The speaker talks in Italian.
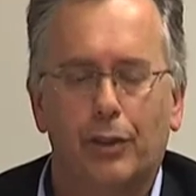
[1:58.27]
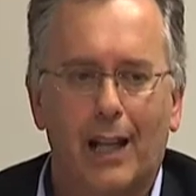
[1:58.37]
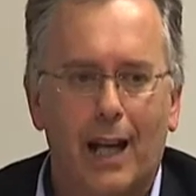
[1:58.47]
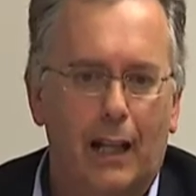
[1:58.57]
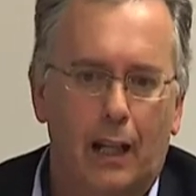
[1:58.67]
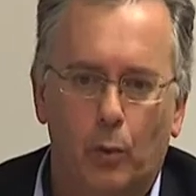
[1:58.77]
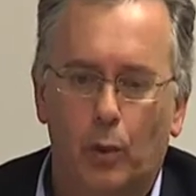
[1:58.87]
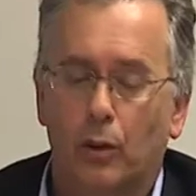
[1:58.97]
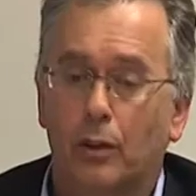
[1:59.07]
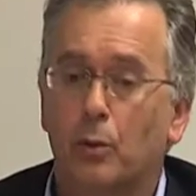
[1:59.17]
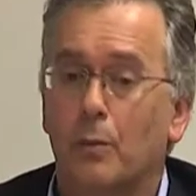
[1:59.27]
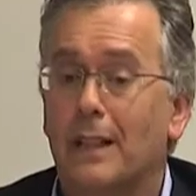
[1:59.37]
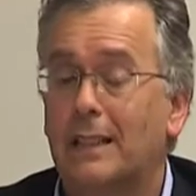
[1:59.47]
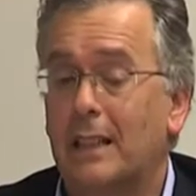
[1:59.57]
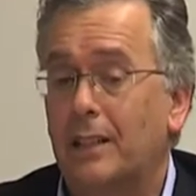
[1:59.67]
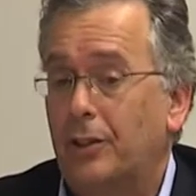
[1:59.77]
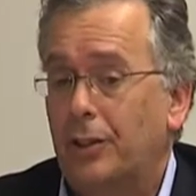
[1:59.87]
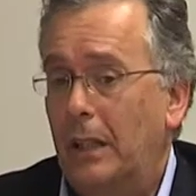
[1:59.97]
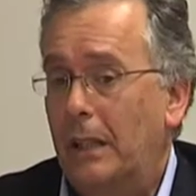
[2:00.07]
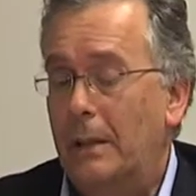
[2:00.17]
finale che è quello del
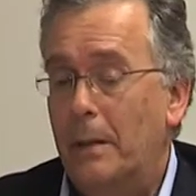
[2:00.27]
2013,